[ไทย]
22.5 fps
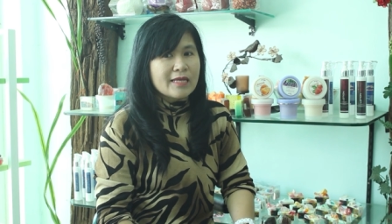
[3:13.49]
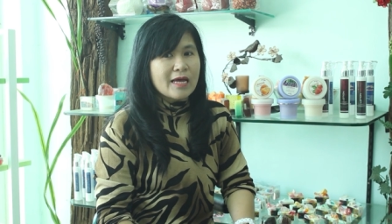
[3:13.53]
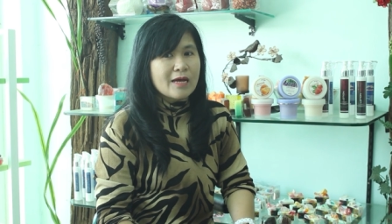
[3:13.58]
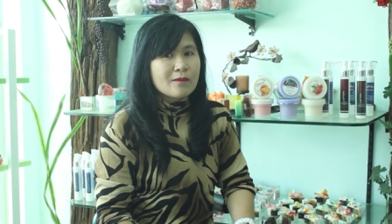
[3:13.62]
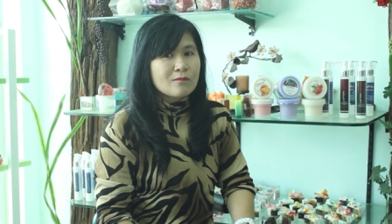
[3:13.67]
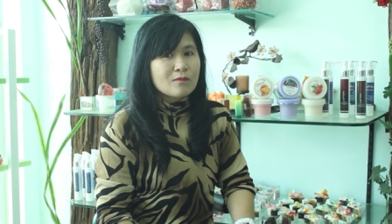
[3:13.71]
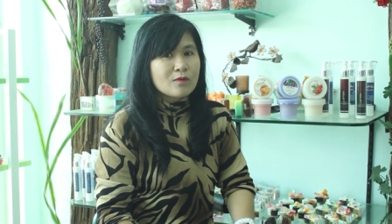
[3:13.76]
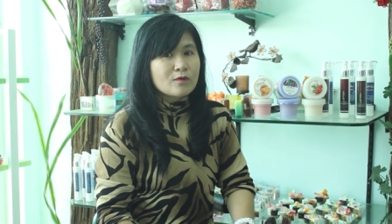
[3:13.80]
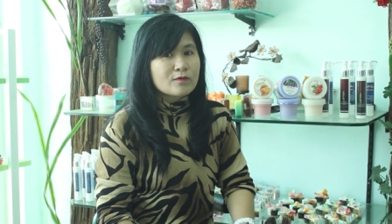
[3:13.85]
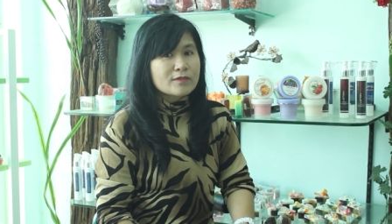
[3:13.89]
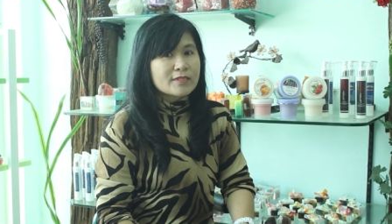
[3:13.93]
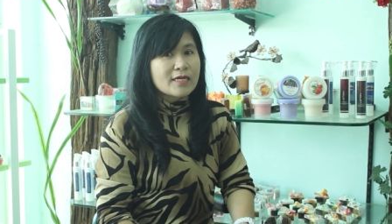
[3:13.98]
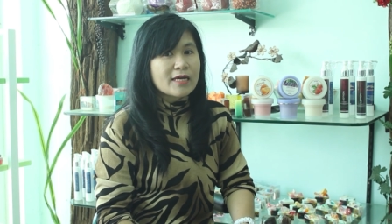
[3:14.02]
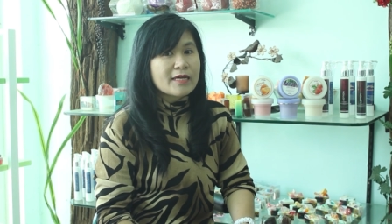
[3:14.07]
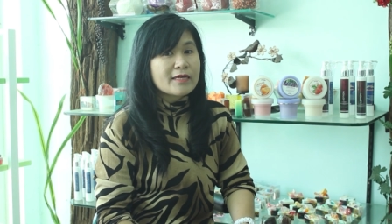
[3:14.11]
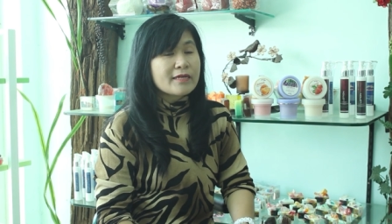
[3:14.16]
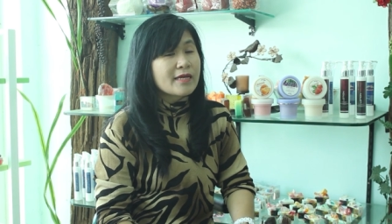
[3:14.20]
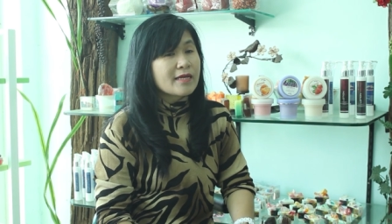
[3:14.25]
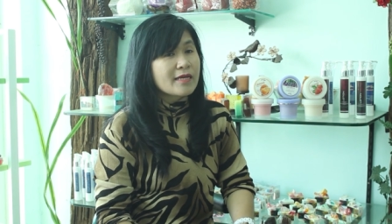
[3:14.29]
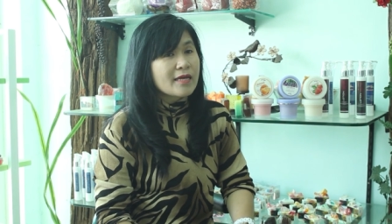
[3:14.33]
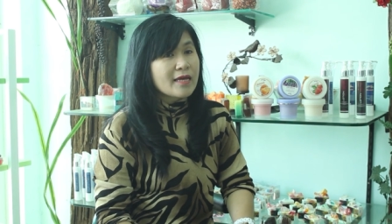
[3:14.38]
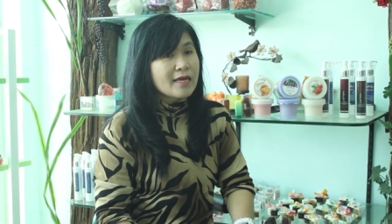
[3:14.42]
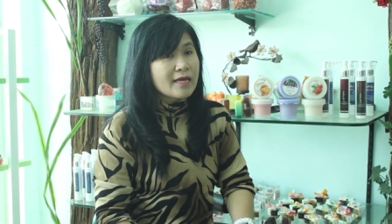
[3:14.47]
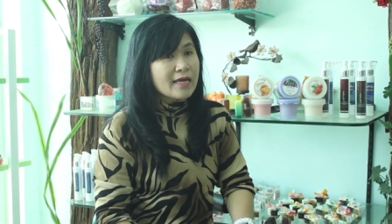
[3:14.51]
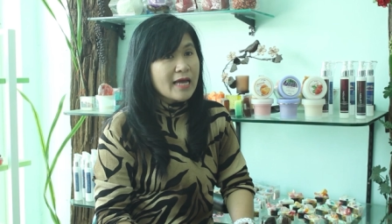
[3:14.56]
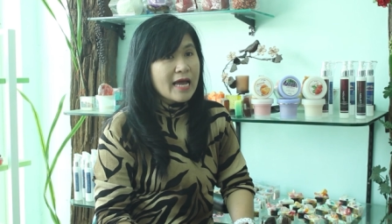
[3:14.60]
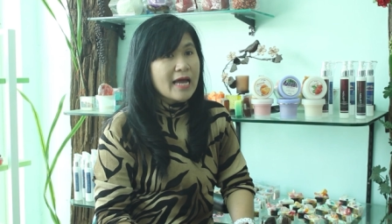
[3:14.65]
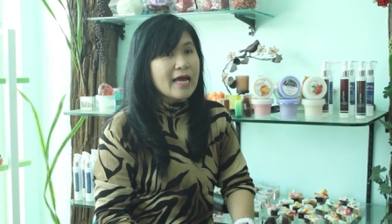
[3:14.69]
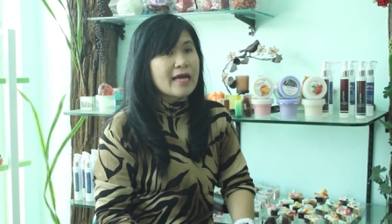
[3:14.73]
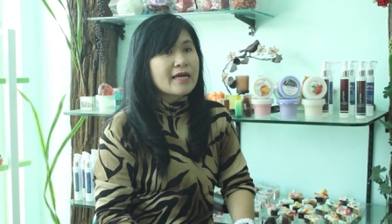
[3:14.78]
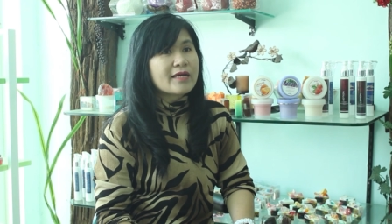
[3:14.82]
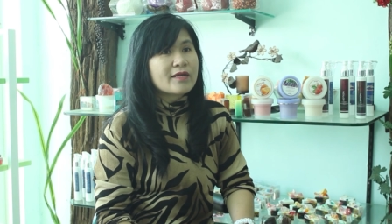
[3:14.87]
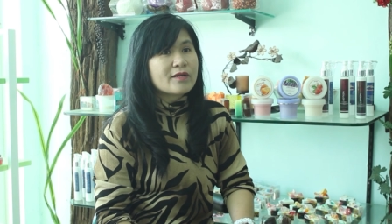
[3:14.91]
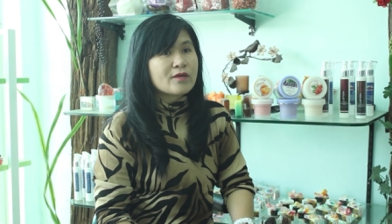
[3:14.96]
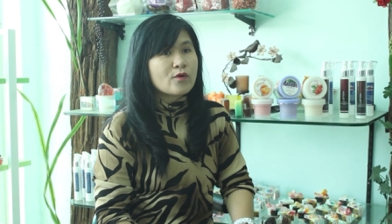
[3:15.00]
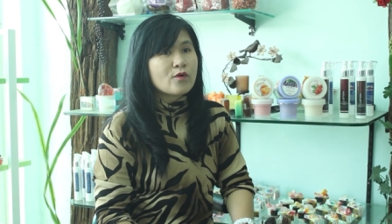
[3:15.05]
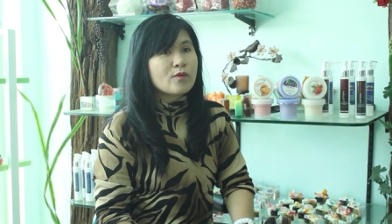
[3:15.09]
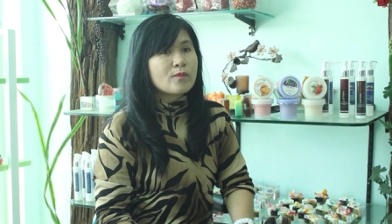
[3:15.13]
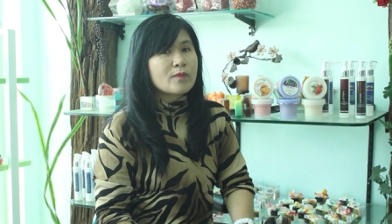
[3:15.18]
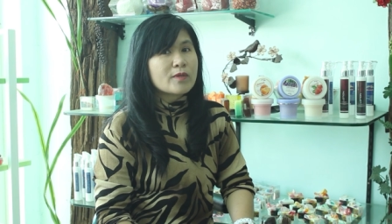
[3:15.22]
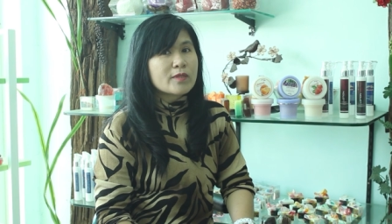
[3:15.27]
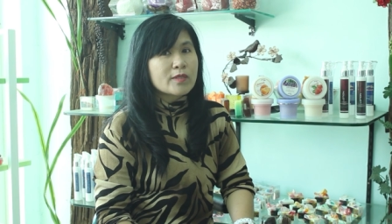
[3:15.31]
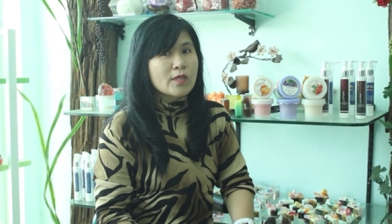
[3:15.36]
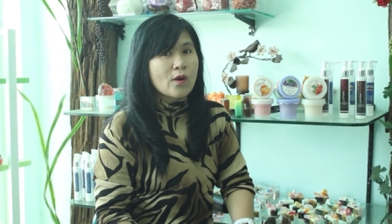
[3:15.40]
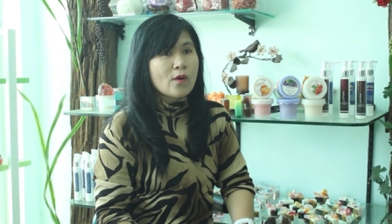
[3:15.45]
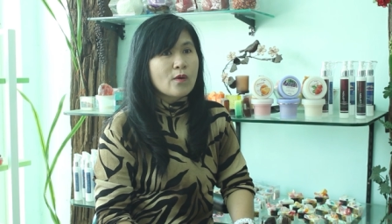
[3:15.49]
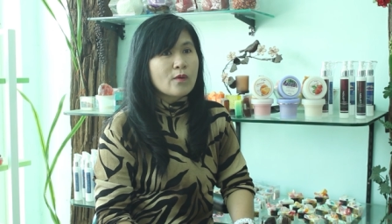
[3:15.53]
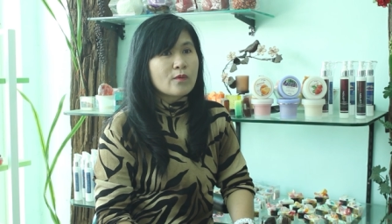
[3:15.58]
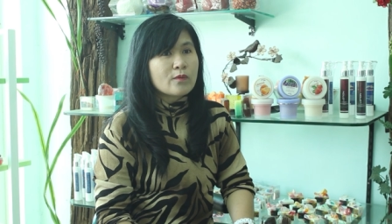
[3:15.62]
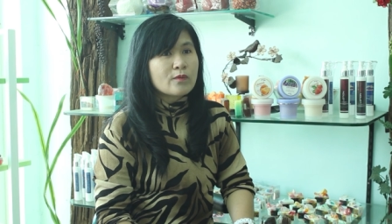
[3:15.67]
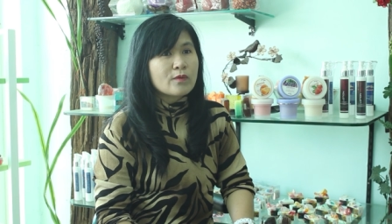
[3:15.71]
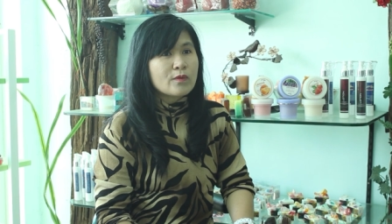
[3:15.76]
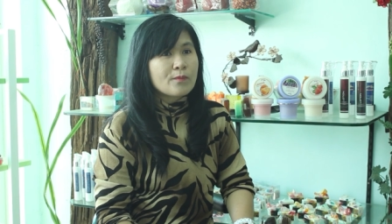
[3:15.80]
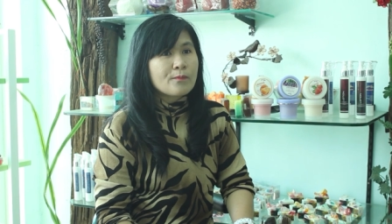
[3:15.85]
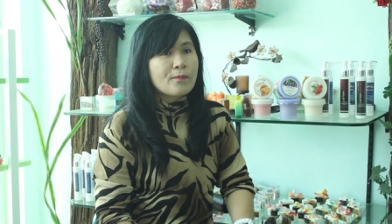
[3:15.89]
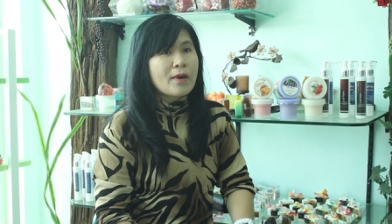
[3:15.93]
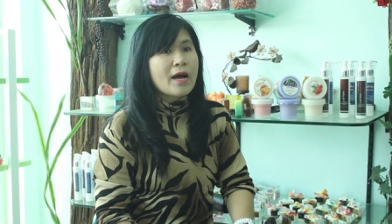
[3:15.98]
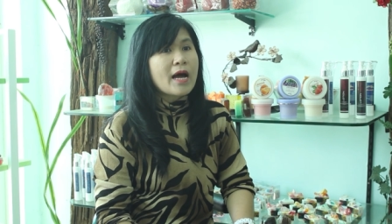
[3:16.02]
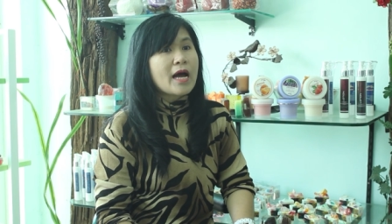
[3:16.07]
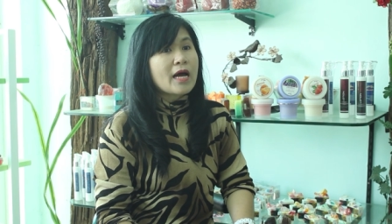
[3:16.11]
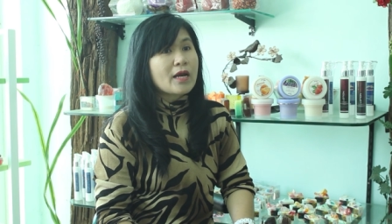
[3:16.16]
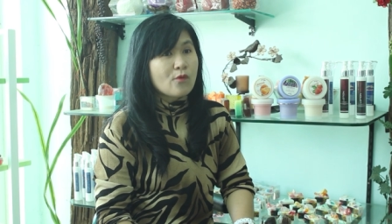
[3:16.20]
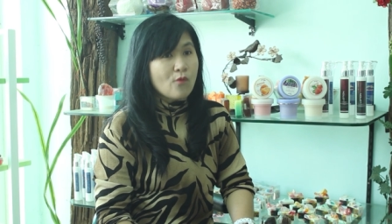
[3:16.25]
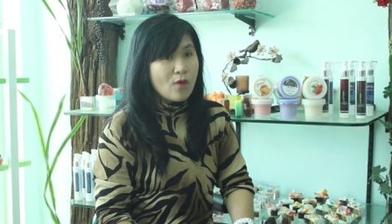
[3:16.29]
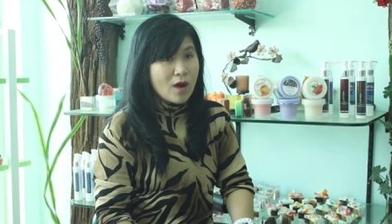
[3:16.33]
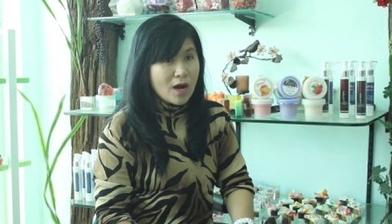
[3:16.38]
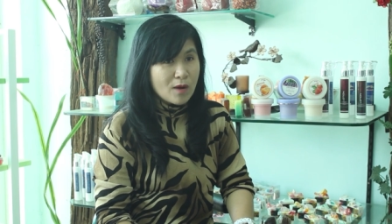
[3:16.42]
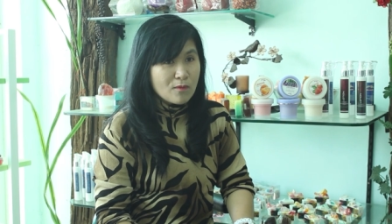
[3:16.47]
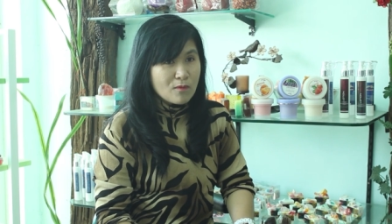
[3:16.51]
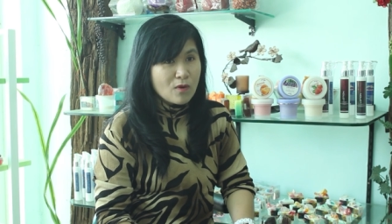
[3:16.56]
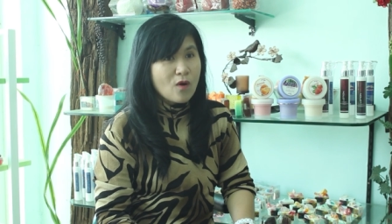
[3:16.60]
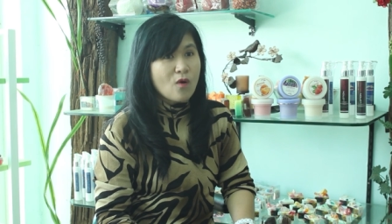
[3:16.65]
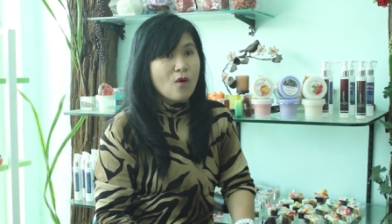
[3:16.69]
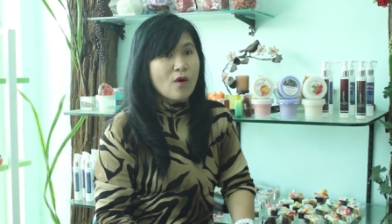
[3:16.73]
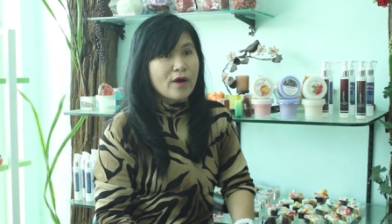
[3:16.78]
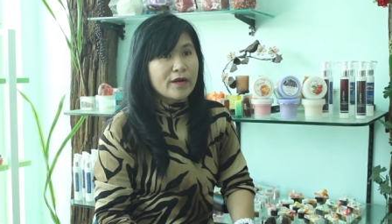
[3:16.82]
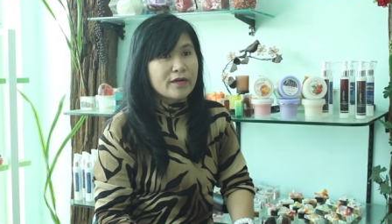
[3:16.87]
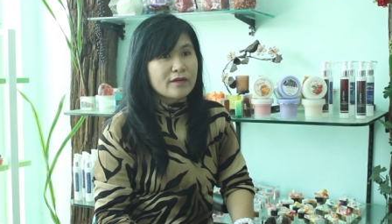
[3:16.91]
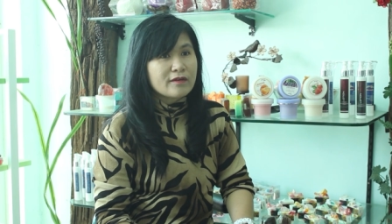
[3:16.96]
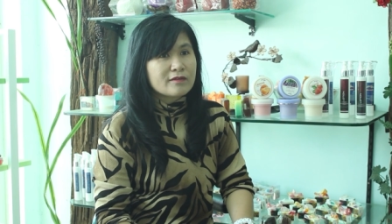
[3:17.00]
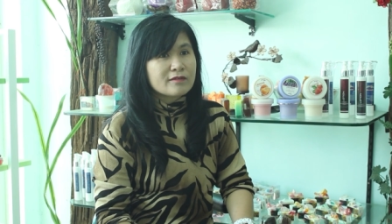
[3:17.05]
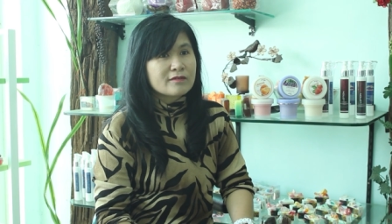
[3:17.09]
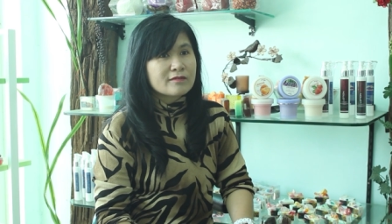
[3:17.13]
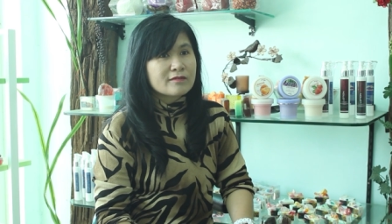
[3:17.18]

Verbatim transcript: ทำโลชั่นได้ง่ายๆ โดยไม่ต้องผ่านความร้อน